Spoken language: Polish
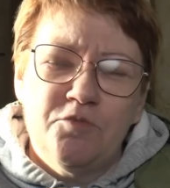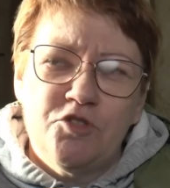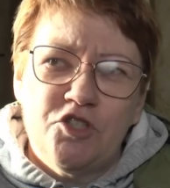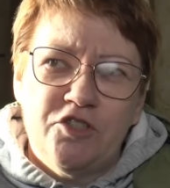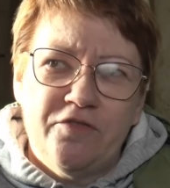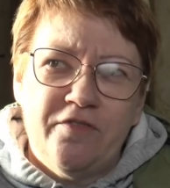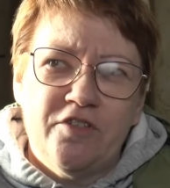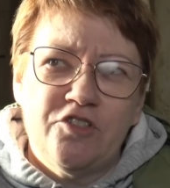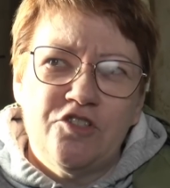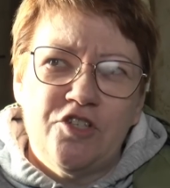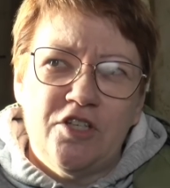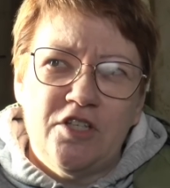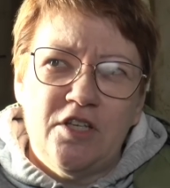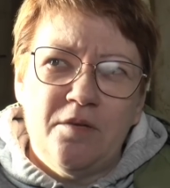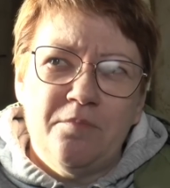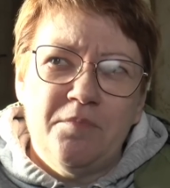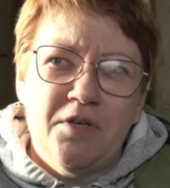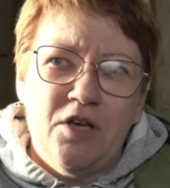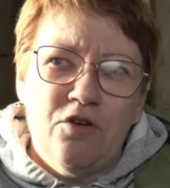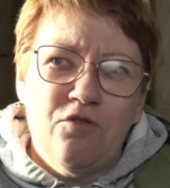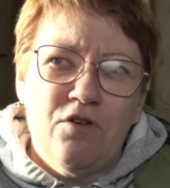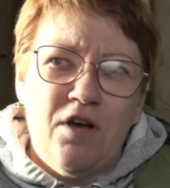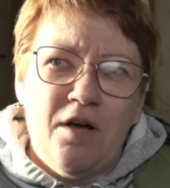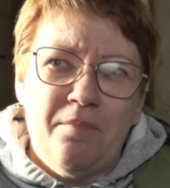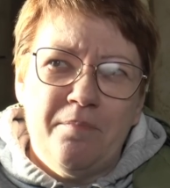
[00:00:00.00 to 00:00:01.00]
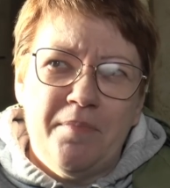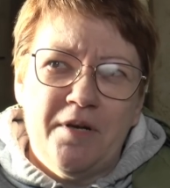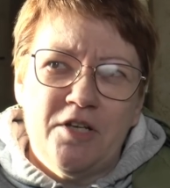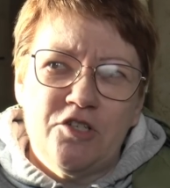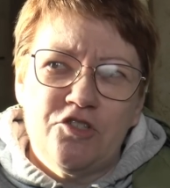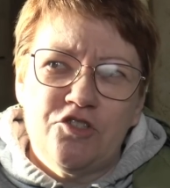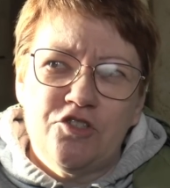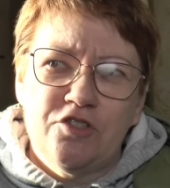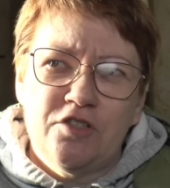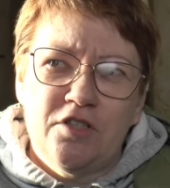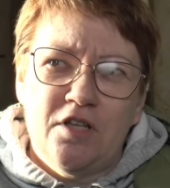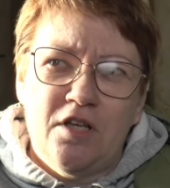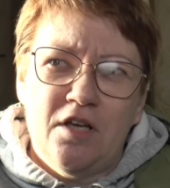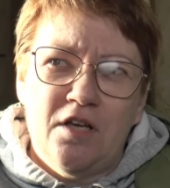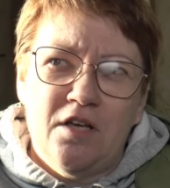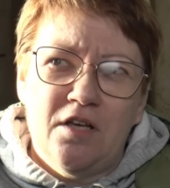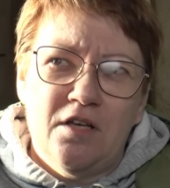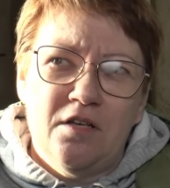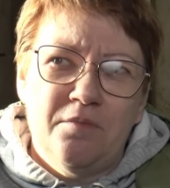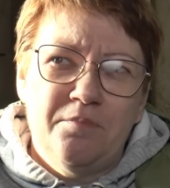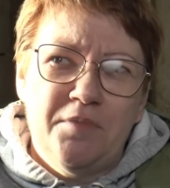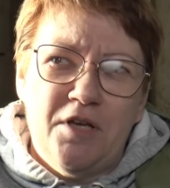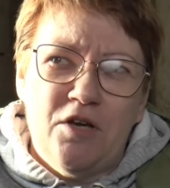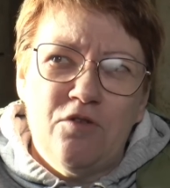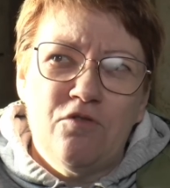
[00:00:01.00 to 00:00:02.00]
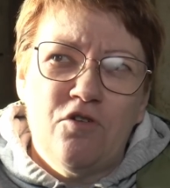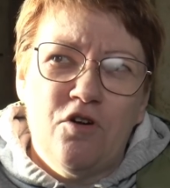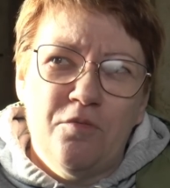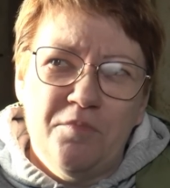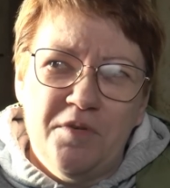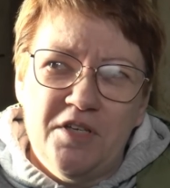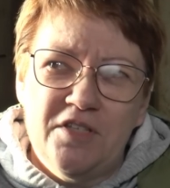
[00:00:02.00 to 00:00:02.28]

przetwarzania białka paszy na białko